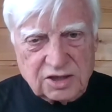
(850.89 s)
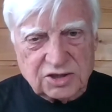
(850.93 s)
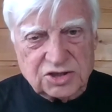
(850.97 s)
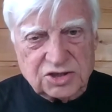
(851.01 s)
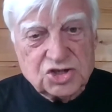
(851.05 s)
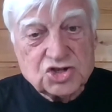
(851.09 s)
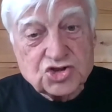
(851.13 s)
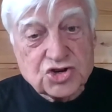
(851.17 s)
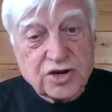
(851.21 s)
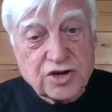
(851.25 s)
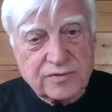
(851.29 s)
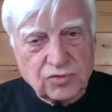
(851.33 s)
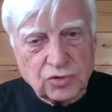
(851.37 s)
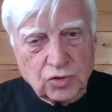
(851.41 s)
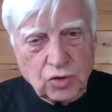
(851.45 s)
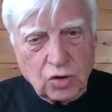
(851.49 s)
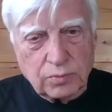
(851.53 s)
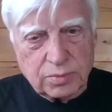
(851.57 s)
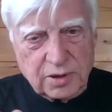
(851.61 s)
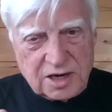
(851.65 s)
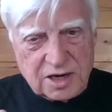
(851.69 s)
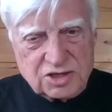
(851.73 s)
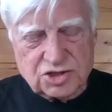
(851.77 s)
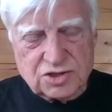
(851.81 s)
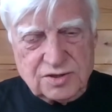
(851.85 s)
pamięć,
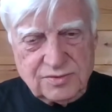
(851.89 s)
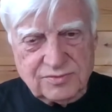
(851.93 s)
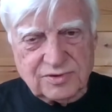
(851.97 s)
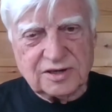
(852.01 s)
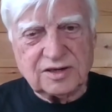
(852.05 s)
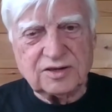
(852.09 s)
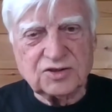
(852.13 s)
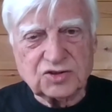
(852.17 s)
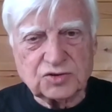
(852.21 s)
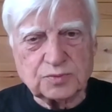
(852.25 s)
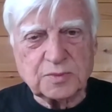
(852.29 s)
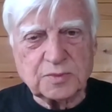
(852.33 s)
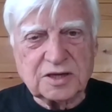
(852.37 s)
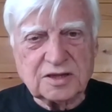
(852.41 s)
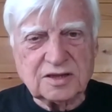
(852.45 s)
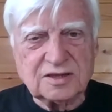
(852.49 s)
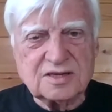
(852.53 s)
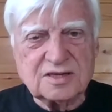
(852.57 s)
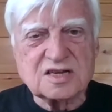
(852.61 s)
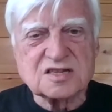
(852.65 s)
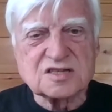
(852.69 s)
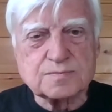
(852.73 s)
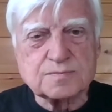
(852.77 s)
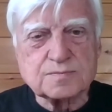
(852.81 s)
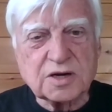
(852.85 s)

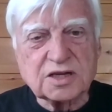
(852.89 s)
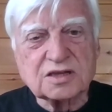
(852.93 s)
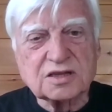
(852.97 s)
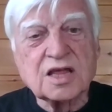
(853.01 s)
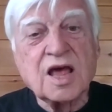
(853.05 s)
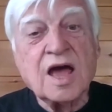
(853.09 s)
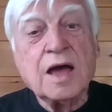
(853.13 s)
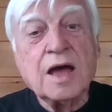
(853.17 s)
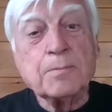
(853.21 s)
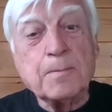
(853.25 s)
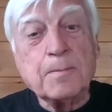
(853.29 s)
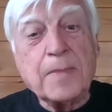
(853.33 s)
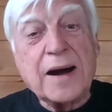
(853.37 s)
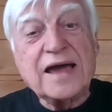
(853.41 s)
najtragiczniejszych,